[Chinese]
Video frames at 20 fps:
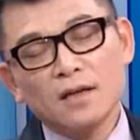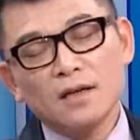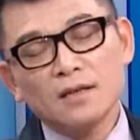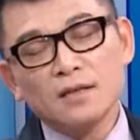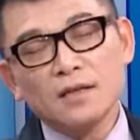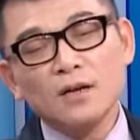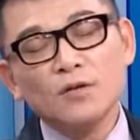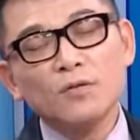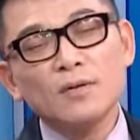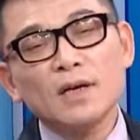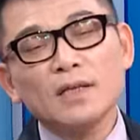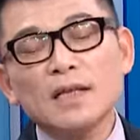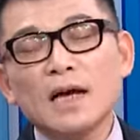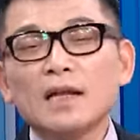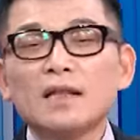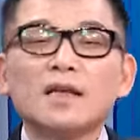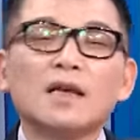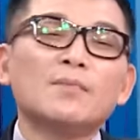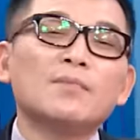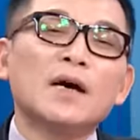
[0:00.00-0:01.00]
这张股票
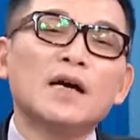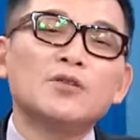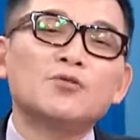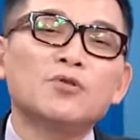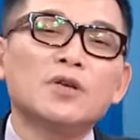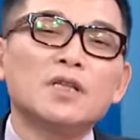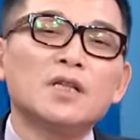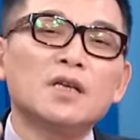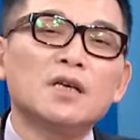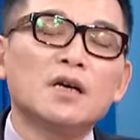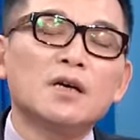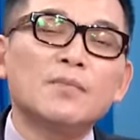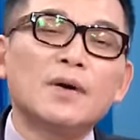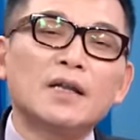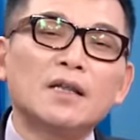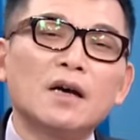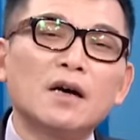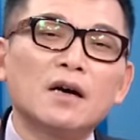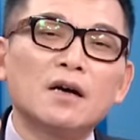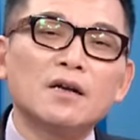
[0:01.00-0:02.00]
当天买最低可以
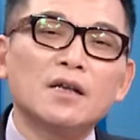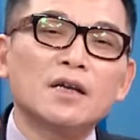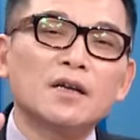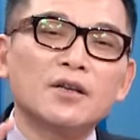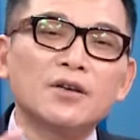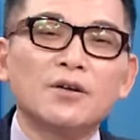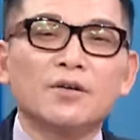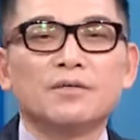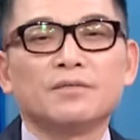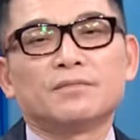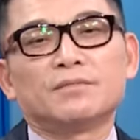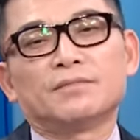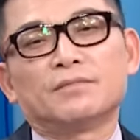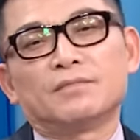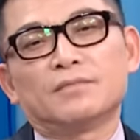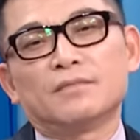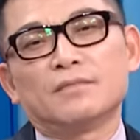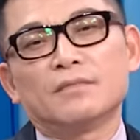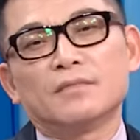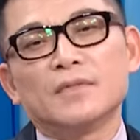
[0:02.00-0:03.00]
买到二零
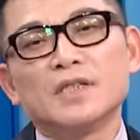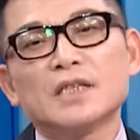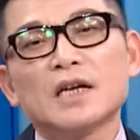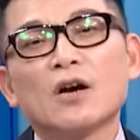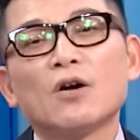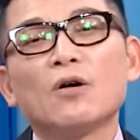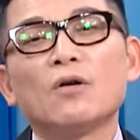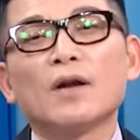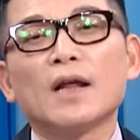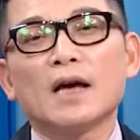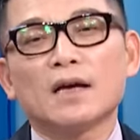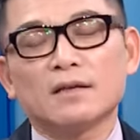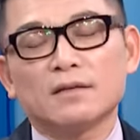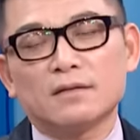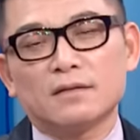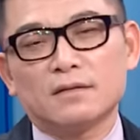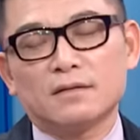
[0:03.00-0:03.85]
六，call up？